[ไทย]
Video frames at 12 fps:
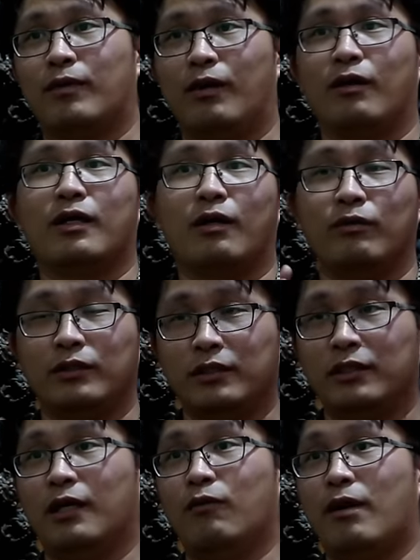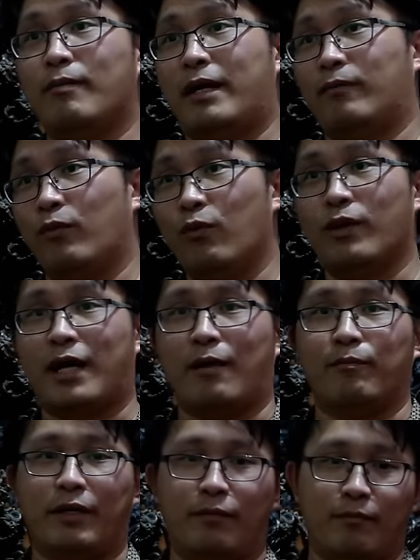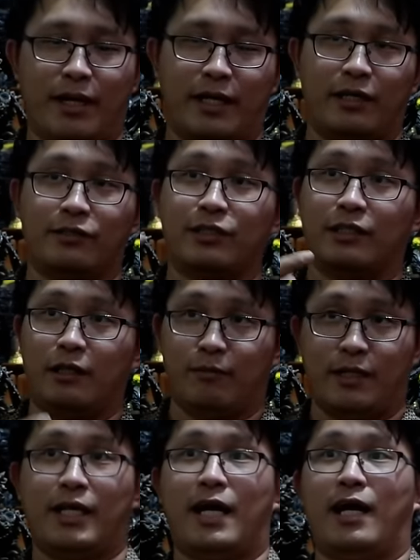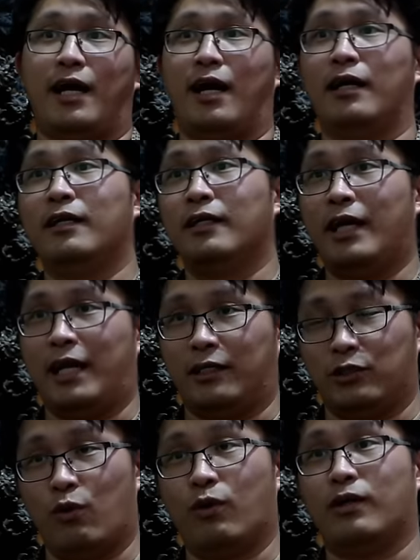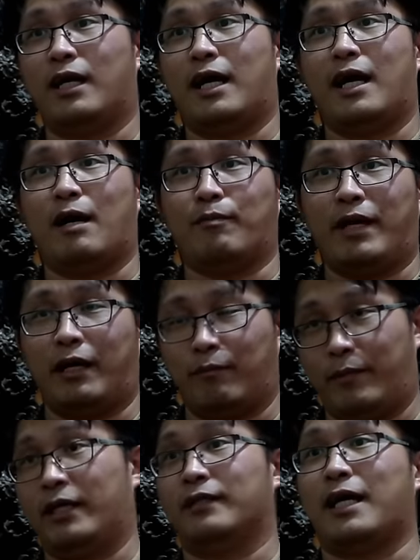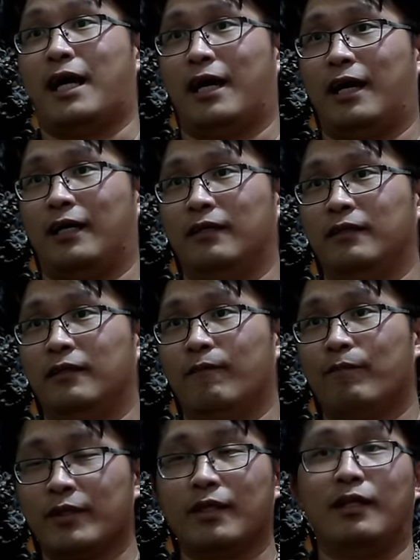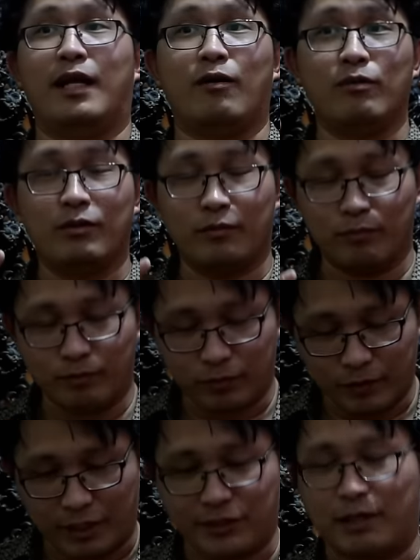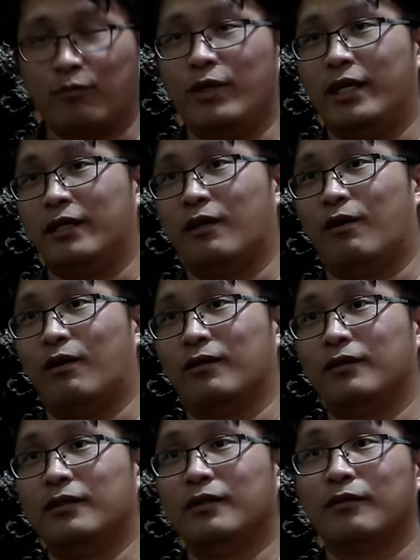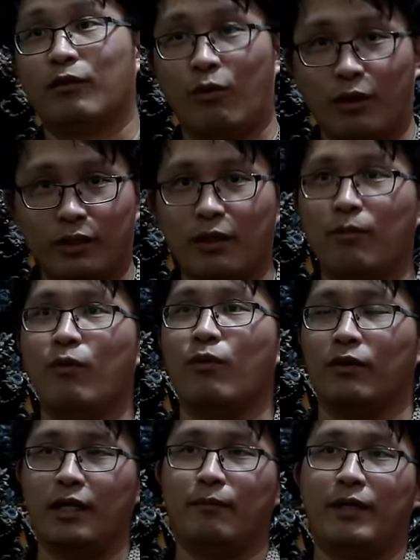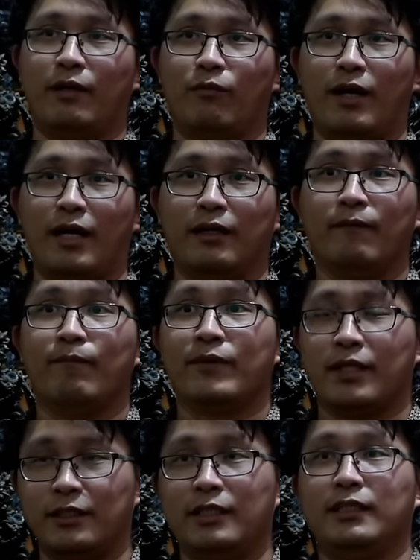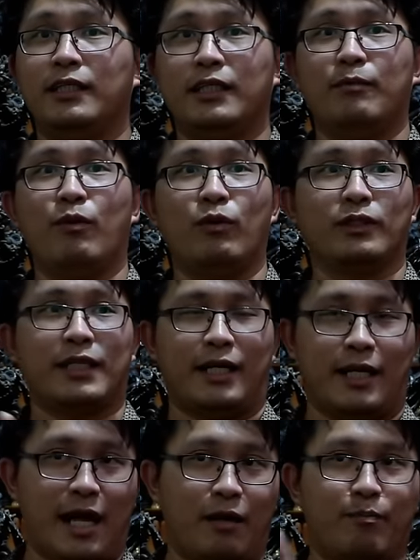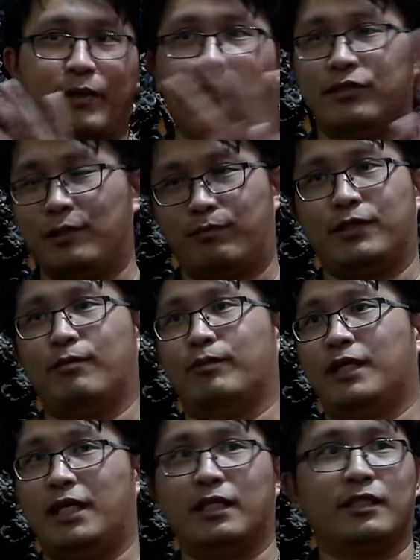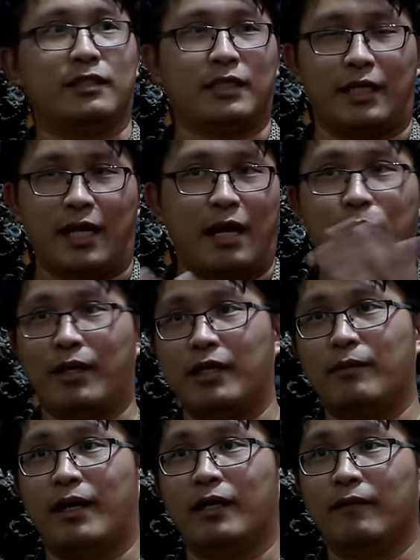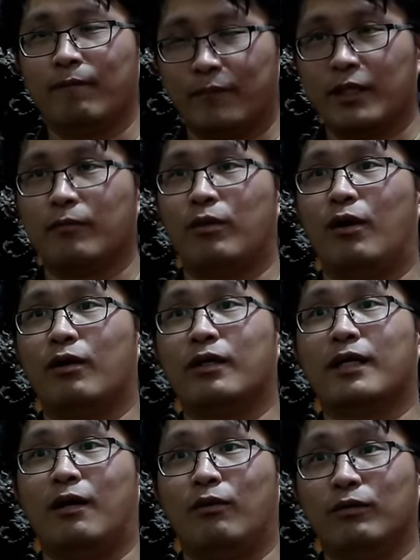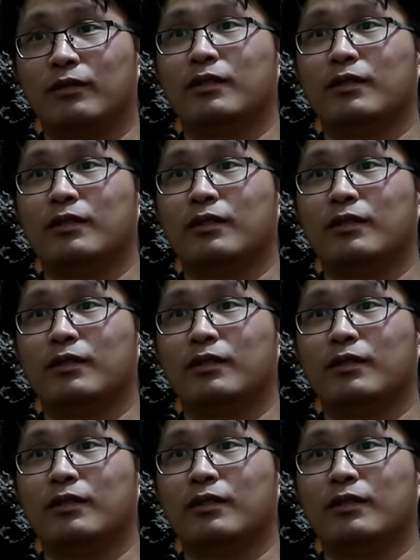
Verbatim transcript: เพราะเขาเชื่อว่าแมงผู้คำเป็นแมงแห่งสติปัญญา แห่งโชคลาภแห่งเมตตาครับ แล้วกษัตริย์บุเรงนอง คนก็ผูกเรื่องบีกว่าจริง ๆ ที่พระองค์ชนะเป็นสิบสิบทิศชนะมาเรื่อยมาเพราะเขา